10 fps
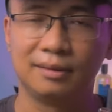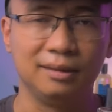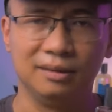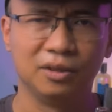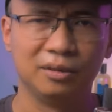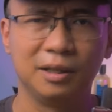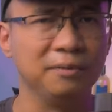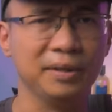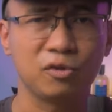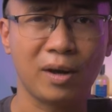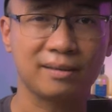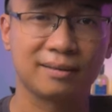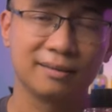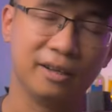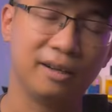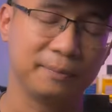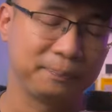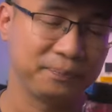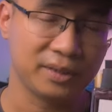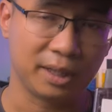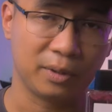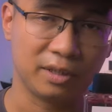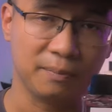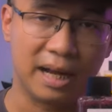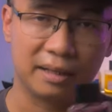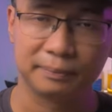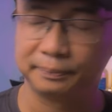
cứ thử thôi, không phải xoắn. Đó, chai nước hoa thứ ba.